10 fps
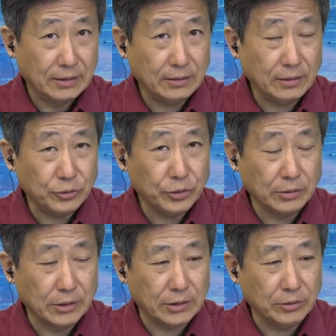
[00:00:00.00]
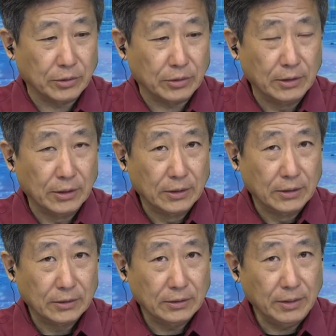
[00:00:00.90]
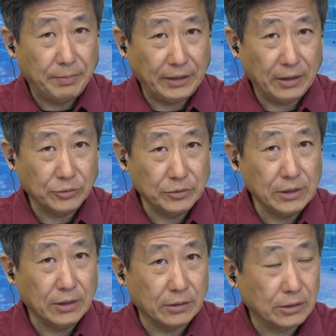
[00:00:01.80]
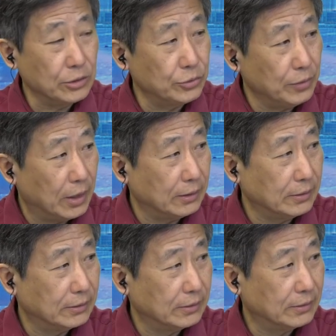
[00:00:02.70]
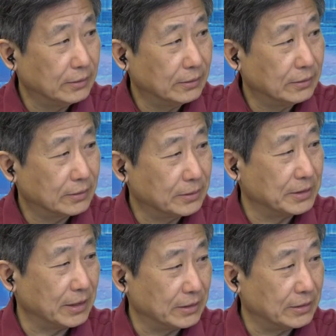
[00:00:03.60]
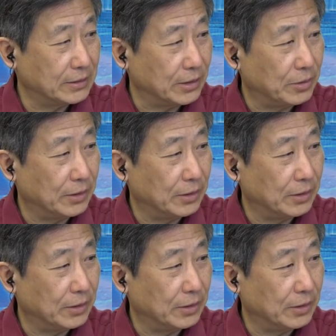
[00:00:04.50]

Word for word: 那到最后的结果，那胚胎中心可能胜诉啊，是不是这情况？